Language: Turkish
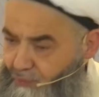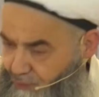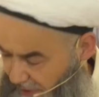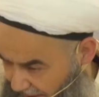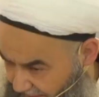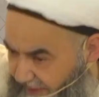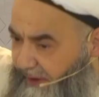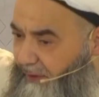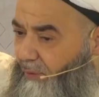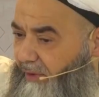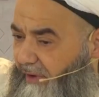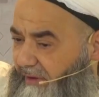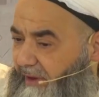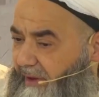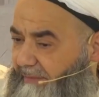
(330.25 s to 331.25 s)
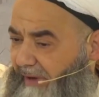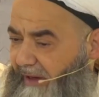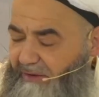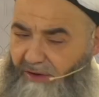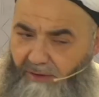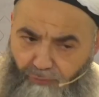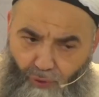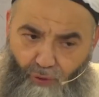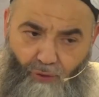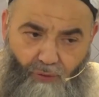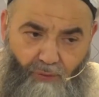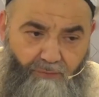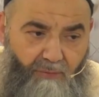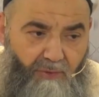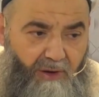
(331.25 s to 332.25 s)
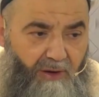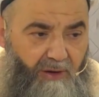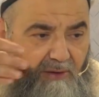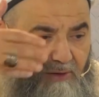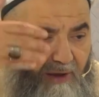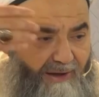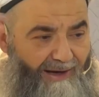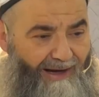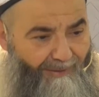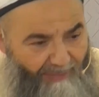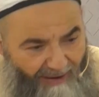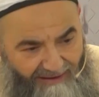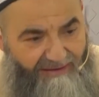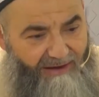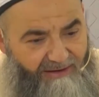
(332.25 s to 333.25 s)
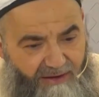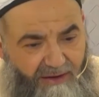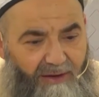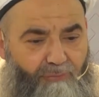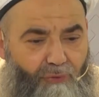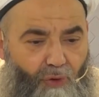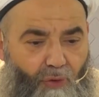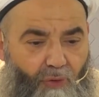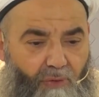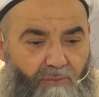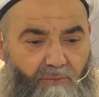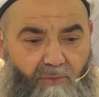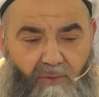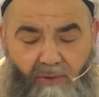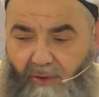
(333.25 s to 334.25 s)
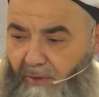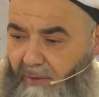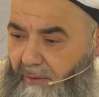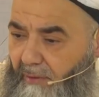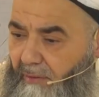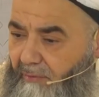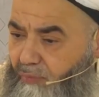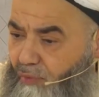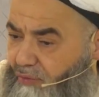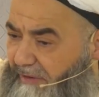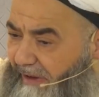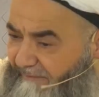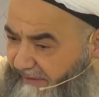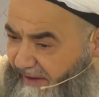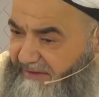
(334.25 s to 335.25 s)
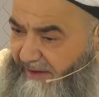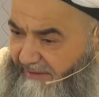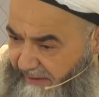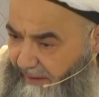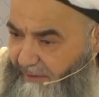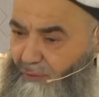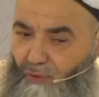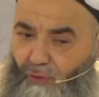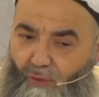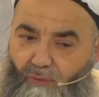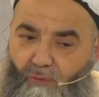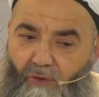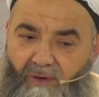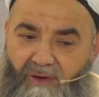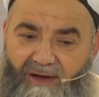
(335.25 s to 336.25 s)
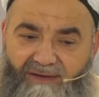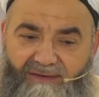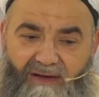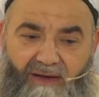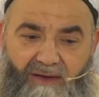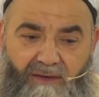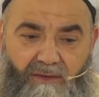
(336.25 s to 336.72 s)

Tabii oraları ben iyi biliyorum. Yani haberlerini iyi biliyorum. Buradan fazla tanınıyorum oralarda.